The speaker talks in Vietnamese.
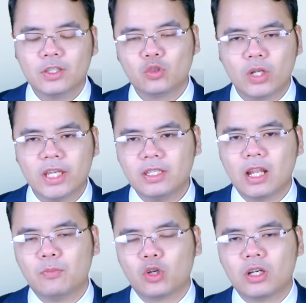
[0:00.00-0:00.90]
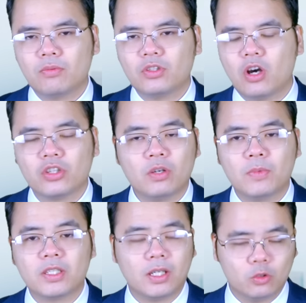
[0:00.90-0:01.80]
dù đây chỉ là một góc nhỏ trong
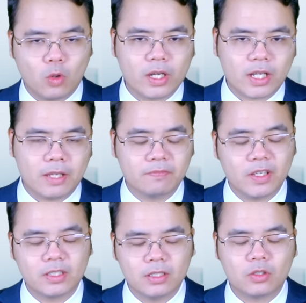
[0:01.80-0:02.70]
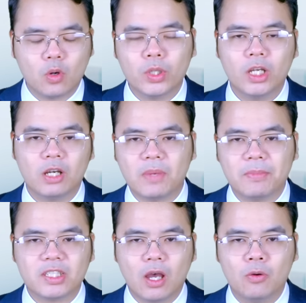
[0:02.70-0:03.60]
bức tranh toàn cảnh về sự cố
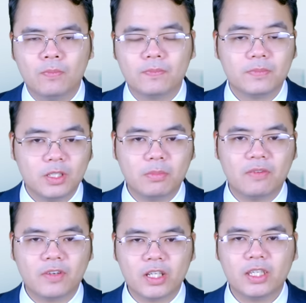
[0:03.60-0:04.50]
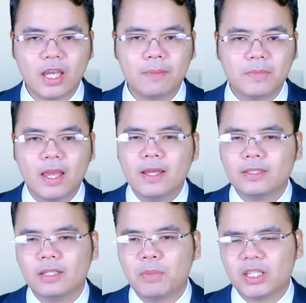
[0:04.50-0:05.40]
Il-76, nhưng mà với Kiev
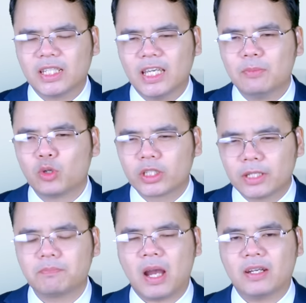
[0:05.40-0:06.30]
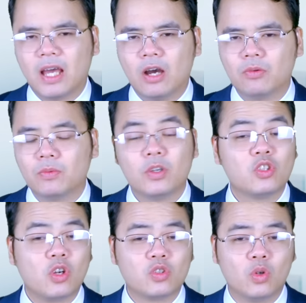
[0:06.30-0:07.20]
thì bất kỳ một kịch bản nào,
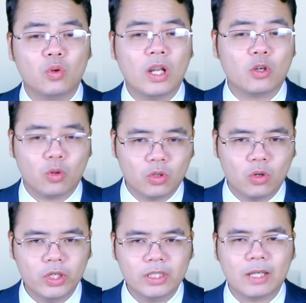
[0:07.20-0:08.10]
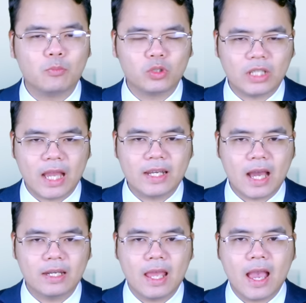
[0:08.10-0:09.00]
cho dù là đổ lỗi thành một tai
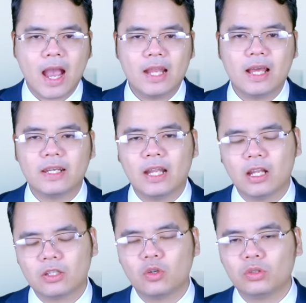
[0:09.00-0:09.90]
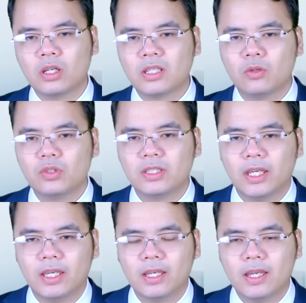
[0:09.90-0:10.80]
nạn hay là để lật đổ tướng
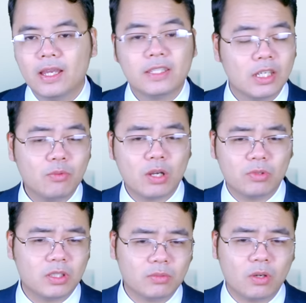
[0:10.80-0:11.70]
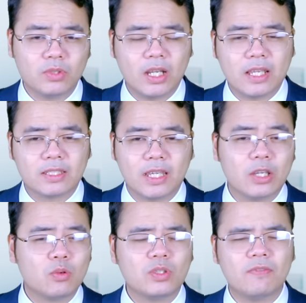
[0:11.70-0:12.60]
Zelensky, chính quyền của Tổng thống Zelensky
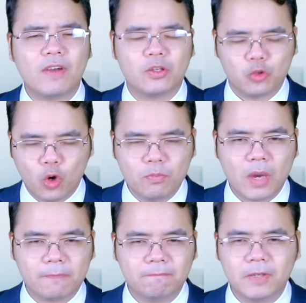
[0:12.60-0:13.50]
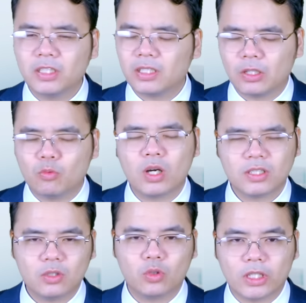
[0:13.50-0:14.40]
cũng sẽ phải đối mặt với tình huống
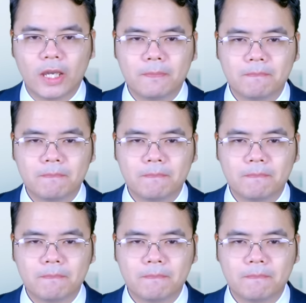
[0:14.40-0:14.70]
rất tồi tệ.